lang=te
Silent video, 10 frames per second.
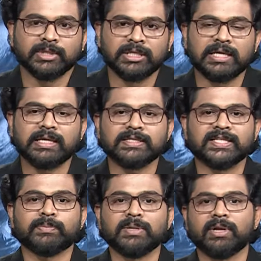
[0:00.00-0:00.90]
ఎందుకంటే
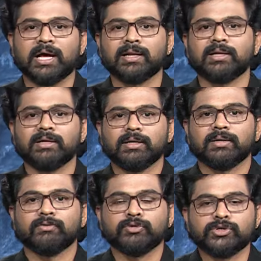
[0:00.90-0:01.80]
సెప్టెంబర్ ఆరున
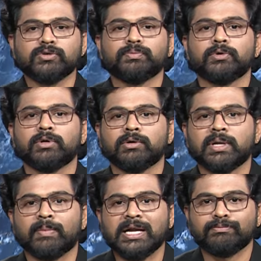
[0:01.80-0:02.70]
విష్ణుపూర్లో ఉన్న
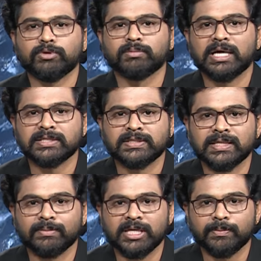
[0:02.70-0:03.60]
మణిపూర్ మాజీ
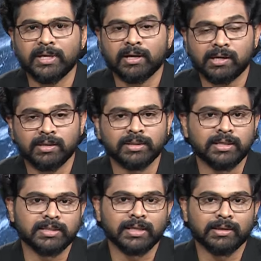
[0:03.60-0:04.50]
సీఎం ఇంటిపై రాకెట్ దాడి
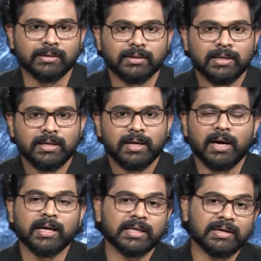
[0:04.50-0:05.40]
జరిగింది
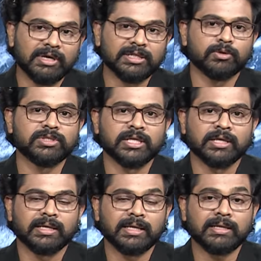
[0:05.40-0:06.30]
ఆ తర్వాతి రోజే
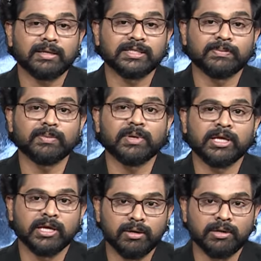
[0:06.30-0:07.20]
అంటే సెప్టెంబర్
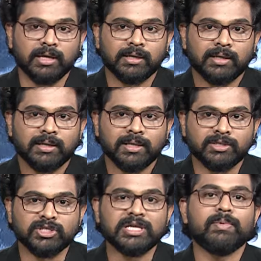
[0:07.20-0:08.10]
ఏడున
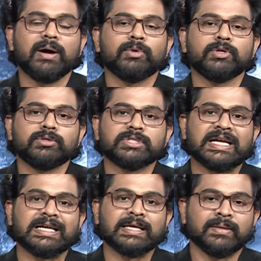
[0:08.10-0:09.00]
జిరిబామ్లో
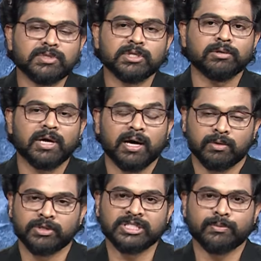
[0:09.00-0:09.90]
జరిగిన హింసలో
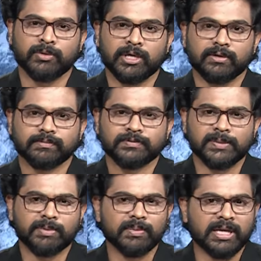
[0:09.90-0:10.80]
ఆరుగురు చనిపోయారు
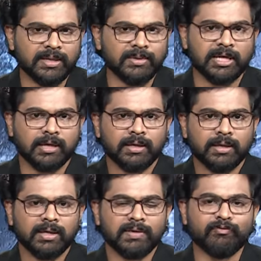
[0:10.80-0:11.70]
సెప్టెంబర్ ఎనిమిదిన
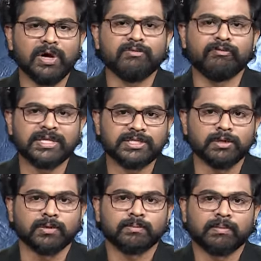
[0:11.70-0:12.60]
ఇంఫాల్
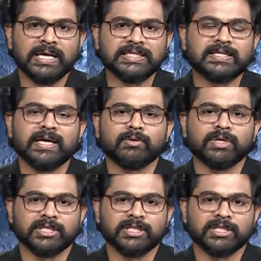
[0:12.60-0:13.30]
వెస్ట్లో మాజీ సైనికుడిని